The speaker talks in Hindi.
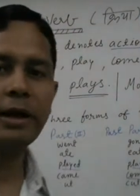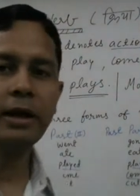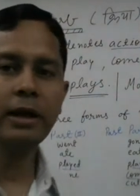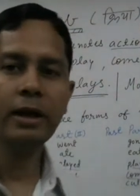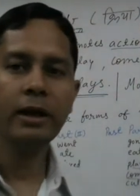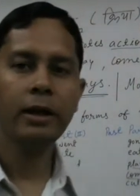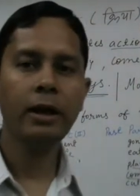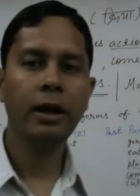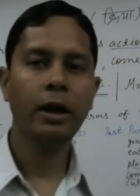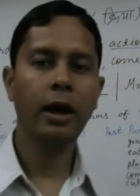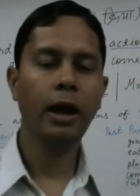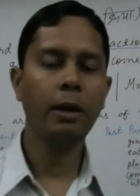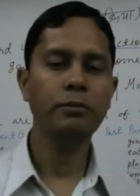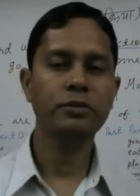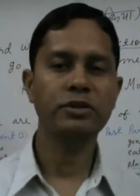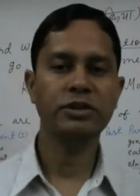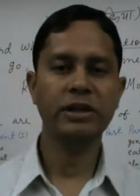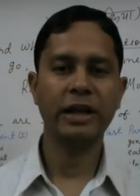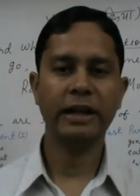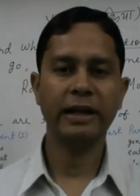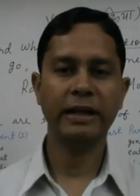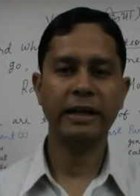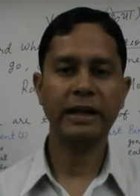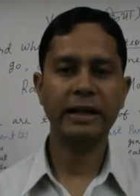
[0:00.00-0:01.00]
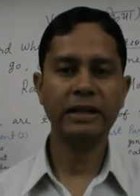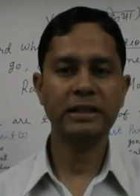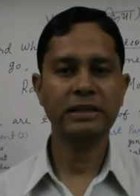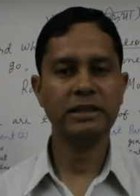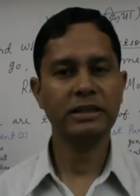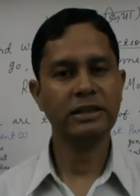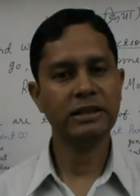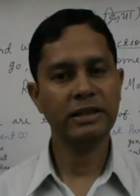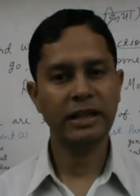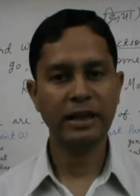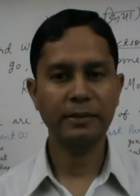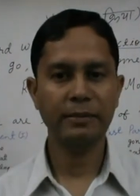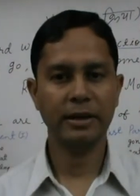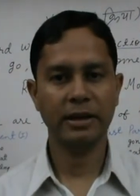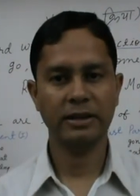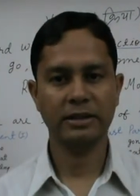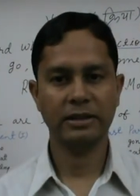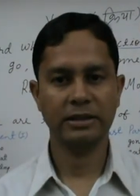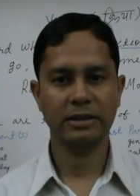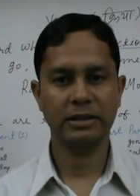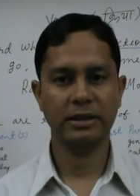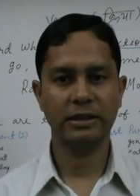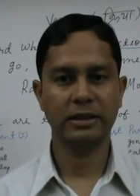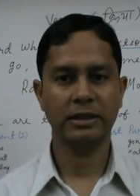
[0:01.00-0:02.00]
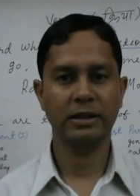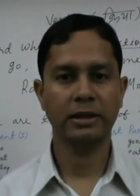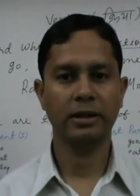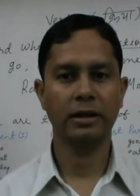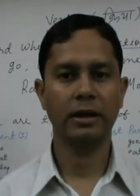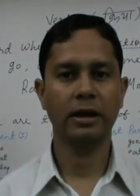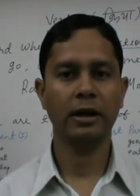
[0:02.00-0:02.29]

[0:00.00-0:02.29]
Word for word: के हम सेंटेंस नहीं बना सकते हैं